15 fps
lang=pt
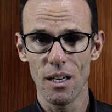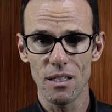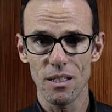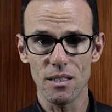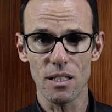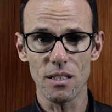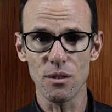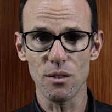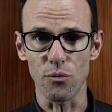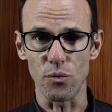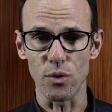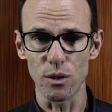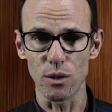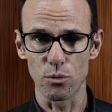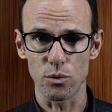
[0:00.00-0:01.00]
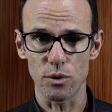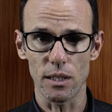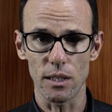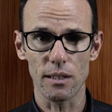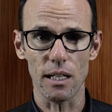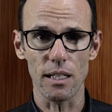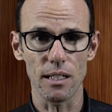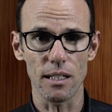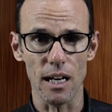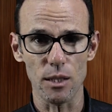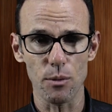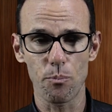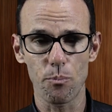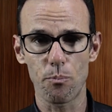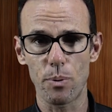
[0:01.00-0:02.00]
E esse vírus, ele está
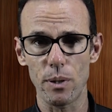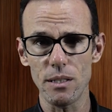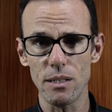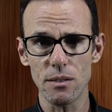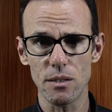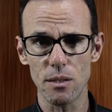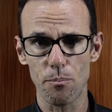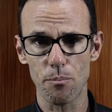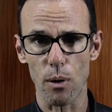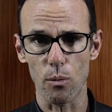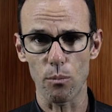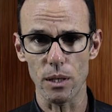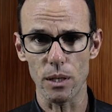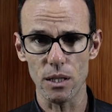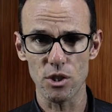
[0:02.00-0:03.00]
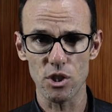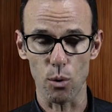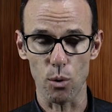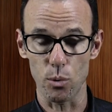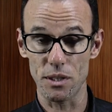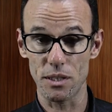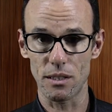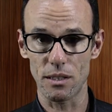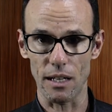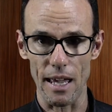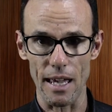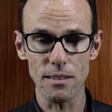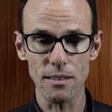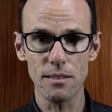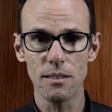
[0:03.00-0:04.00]
ligado principalmente ao
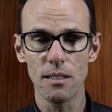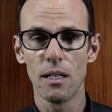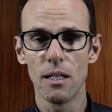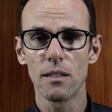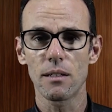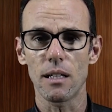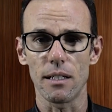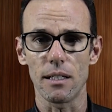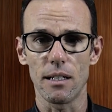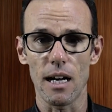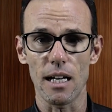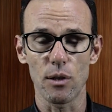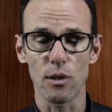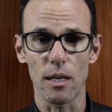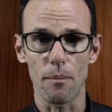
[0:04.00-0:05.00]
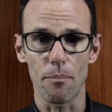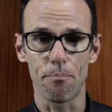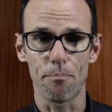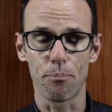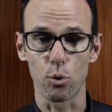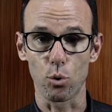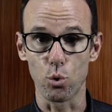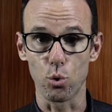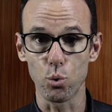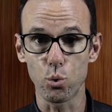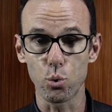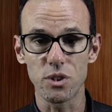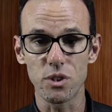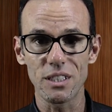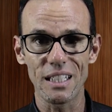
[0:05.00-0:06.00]
estresse, está ligado a
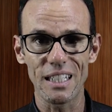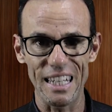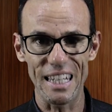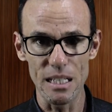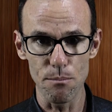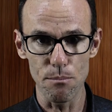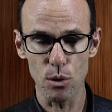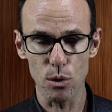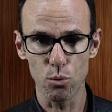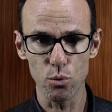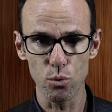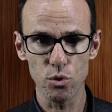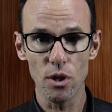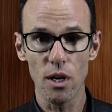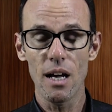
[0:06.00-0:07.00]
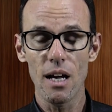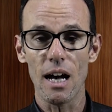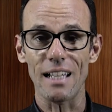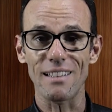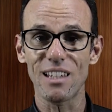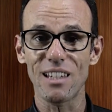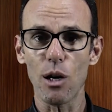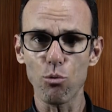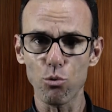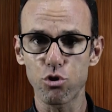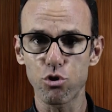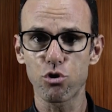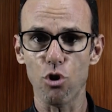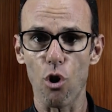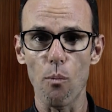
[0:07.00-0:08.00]
produtos químicos, até o
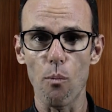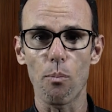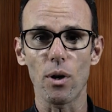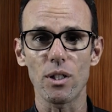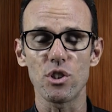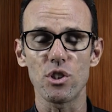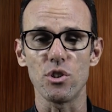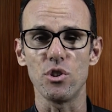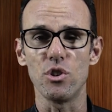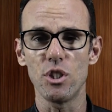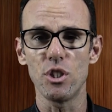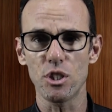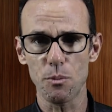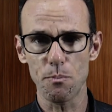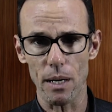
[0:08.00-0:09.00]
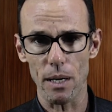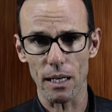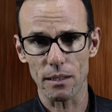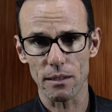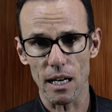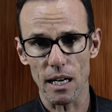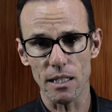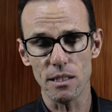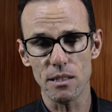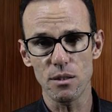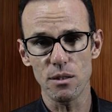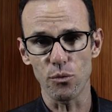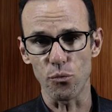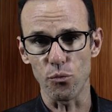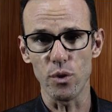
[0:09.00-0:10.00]
sol pode despertar
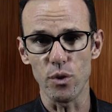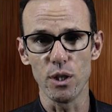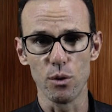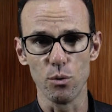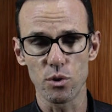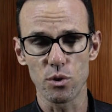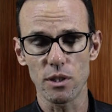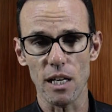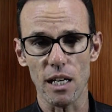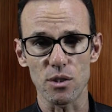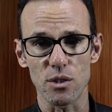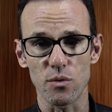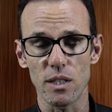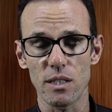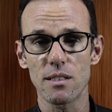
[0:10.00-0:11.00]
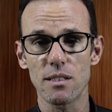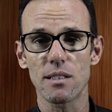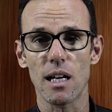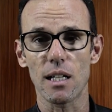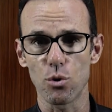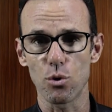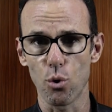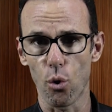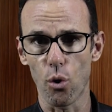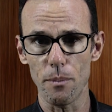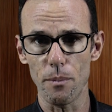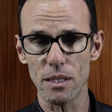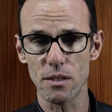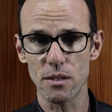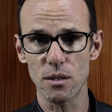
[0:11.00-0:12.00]
esse vírus que às vezes está
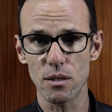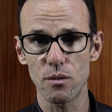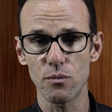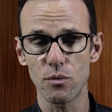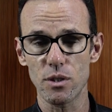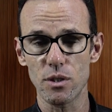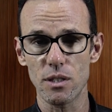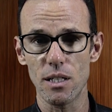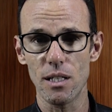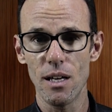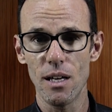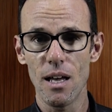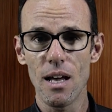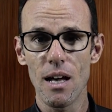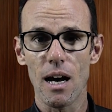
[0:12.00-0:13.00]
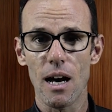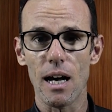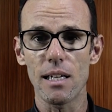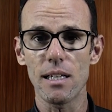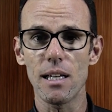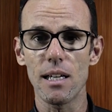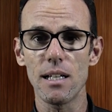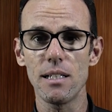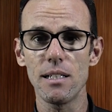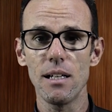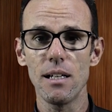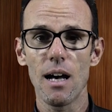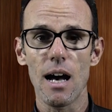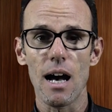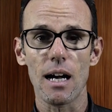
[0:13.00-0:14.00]
adormecido em você, aí
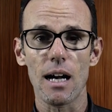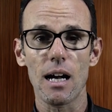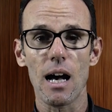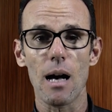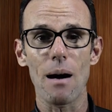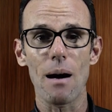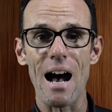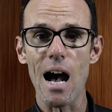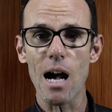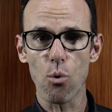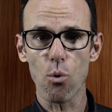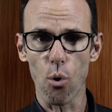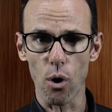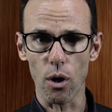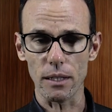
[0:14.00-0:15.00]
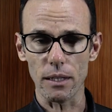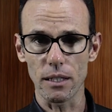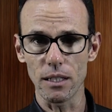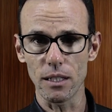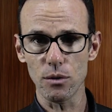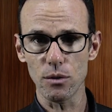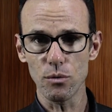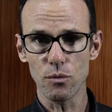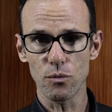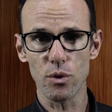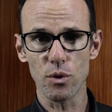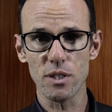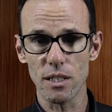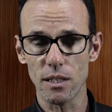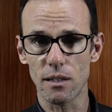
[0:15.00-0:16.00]
ele acaba acordando,
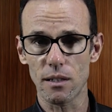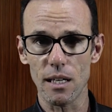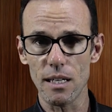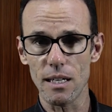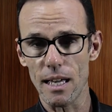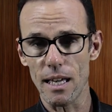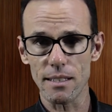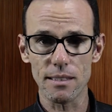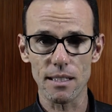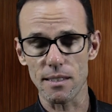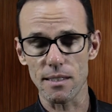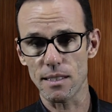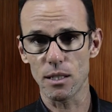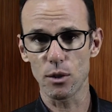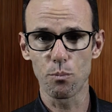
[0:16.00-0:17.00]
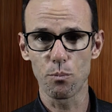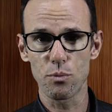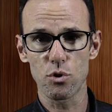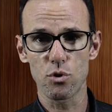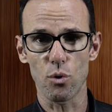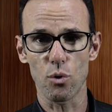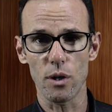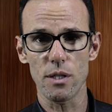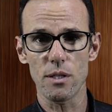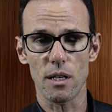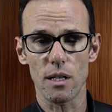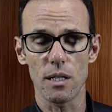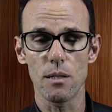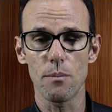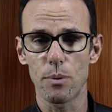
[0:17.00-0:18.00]
você tem essas erupções
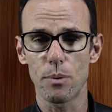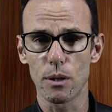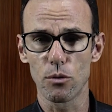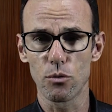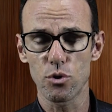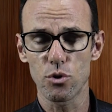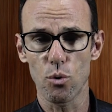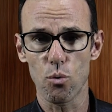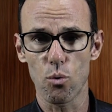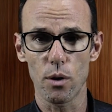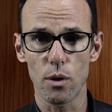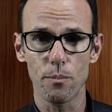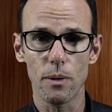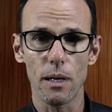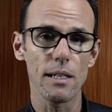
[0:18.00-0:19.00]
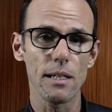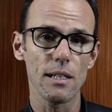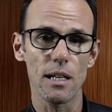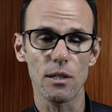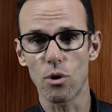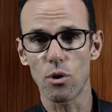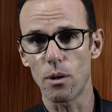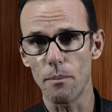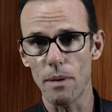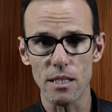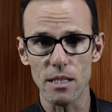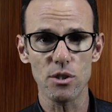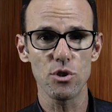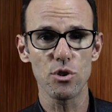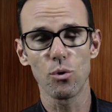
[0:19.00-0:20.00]
aí pelo seu corpo, aí ele
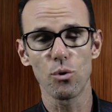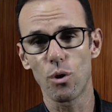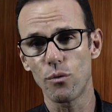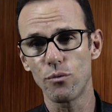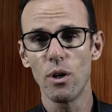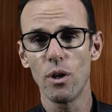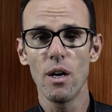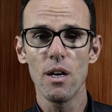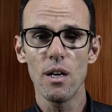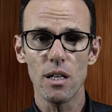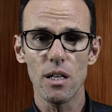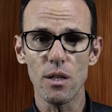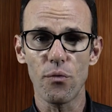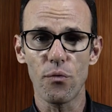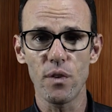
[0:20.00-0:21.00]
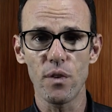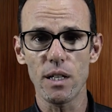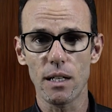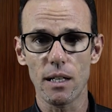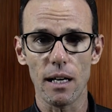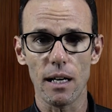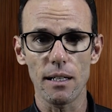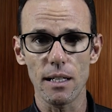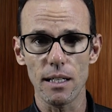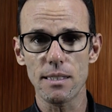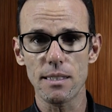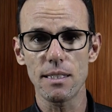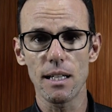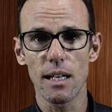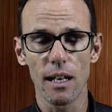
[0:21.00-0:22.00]
adormece de novo e fica
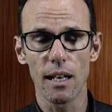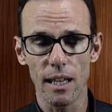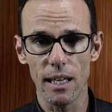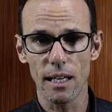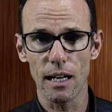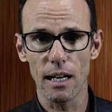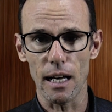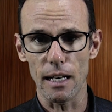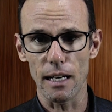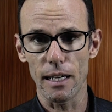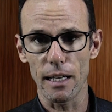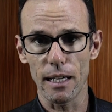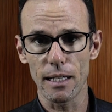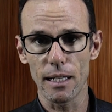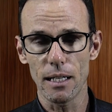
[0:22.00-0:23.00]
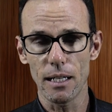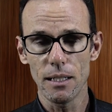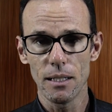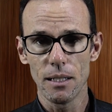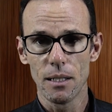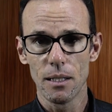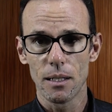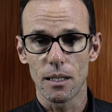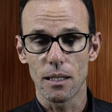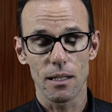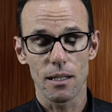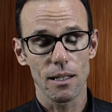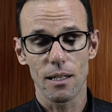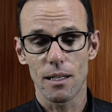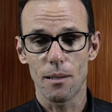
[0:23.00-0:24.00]
nesse lenga-lenga
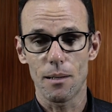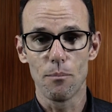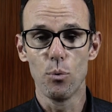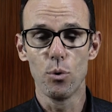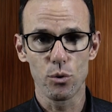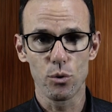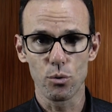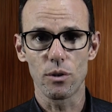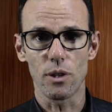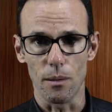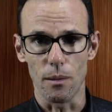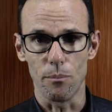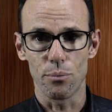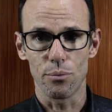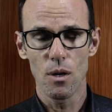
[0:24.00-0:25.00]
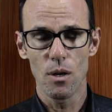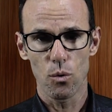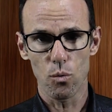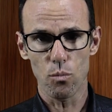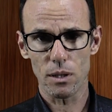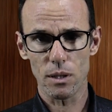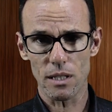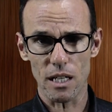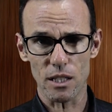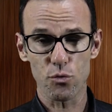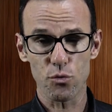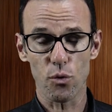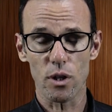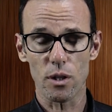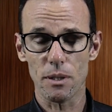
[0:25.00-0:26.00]
uh, muito tempo. Uma das
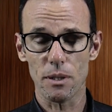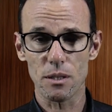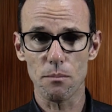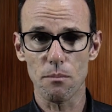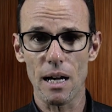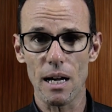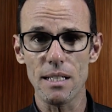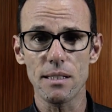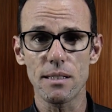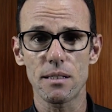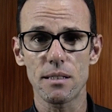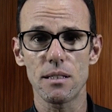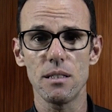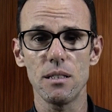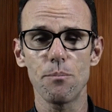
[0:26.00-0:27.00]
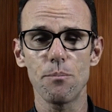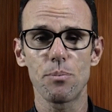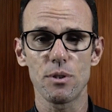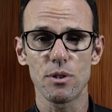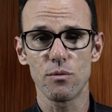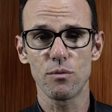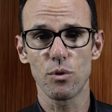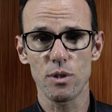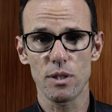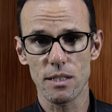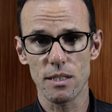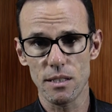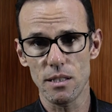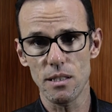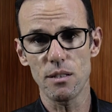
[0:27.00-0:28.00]
formas mais simples de você
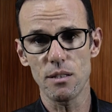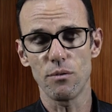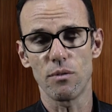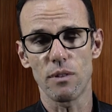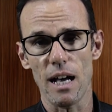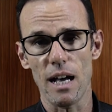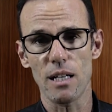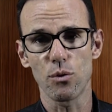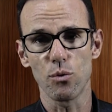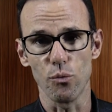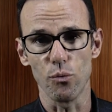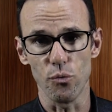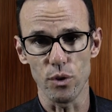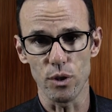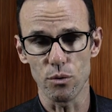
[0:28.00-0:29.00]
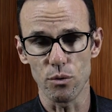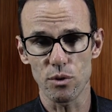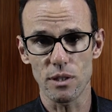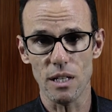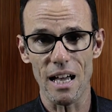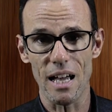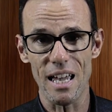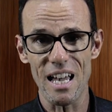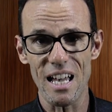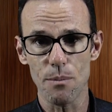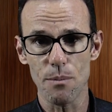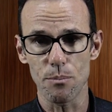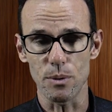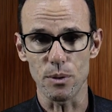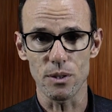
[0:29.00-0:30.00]
se livrar do vírus da
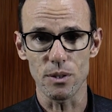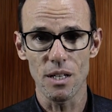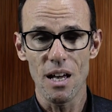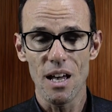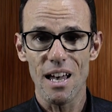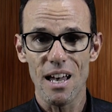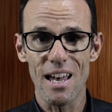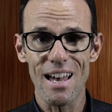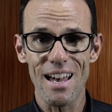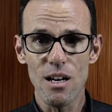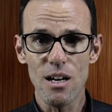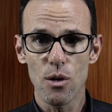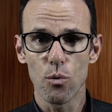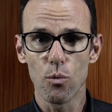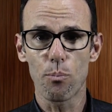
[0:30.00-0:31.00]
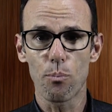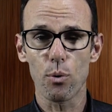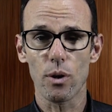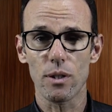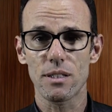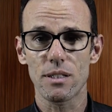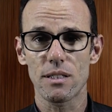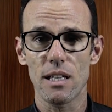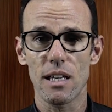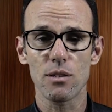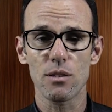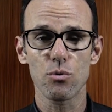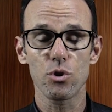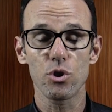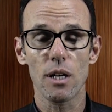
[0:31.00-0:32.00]
herpes é um
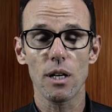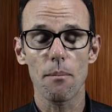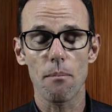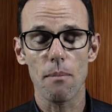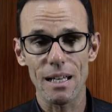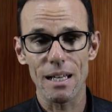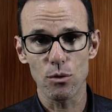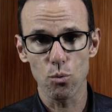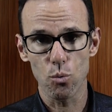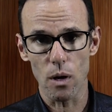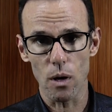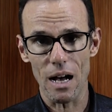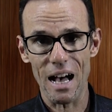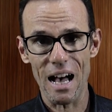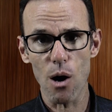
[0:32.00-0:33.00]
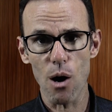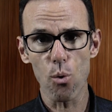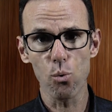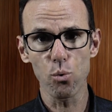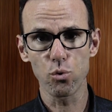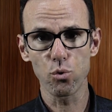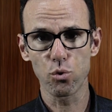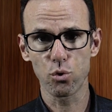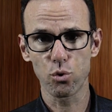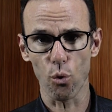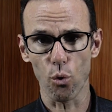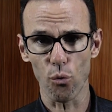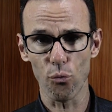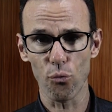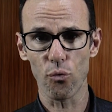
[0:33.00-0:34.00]
processo chamado auto
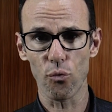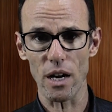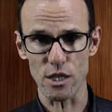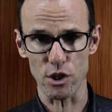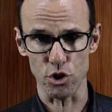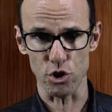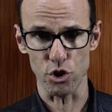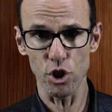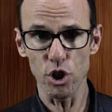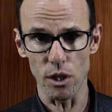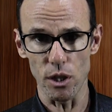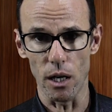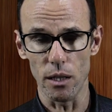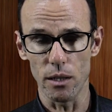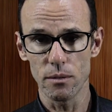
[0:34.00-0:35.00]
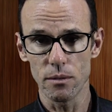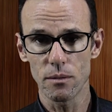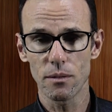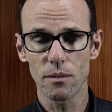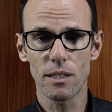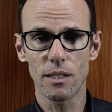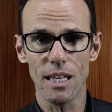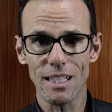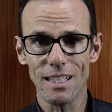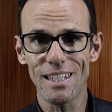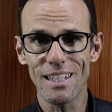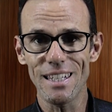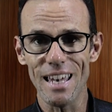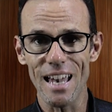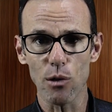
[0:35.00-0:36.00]
autofagia. O que,
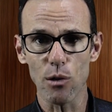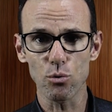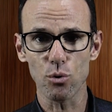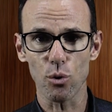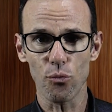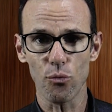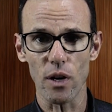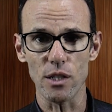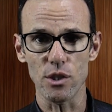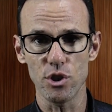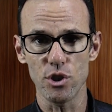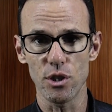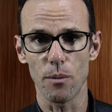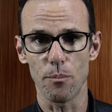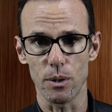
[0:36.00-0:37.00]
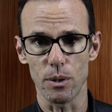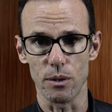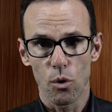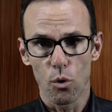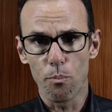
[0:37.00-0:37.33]
que é autofagia, Pedro?